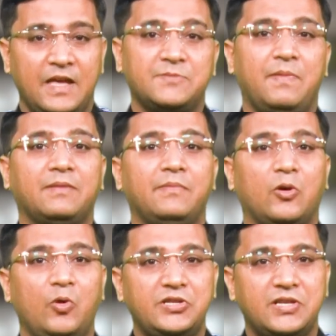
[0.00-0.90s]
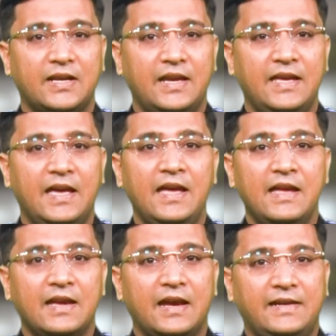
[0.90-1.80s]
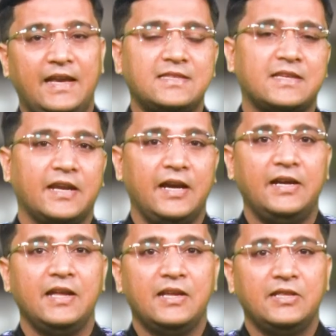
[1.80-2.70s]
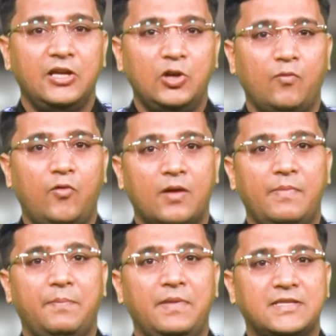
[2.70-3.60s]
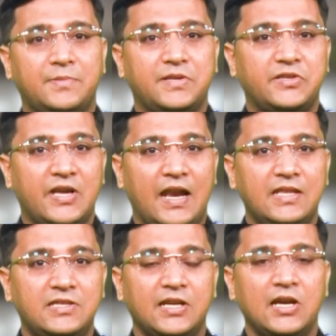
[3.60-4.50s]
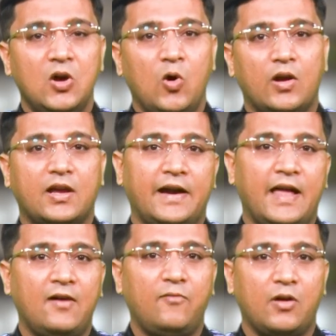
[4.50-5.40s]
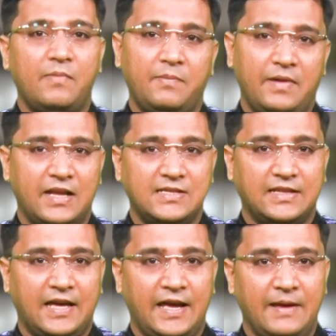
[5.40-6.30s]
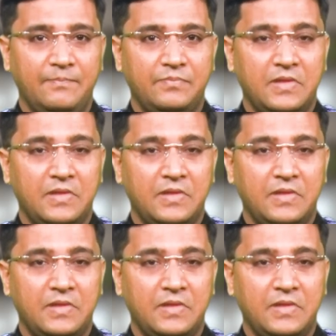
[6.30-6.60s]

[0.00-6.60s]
इस बात में कोई शक नहीं है कि टेस्ट क्रिकेट तीनों फॉर्मेट में सबसे चैलेंजिंग और कड़ा फॉर्मेट माना जाता है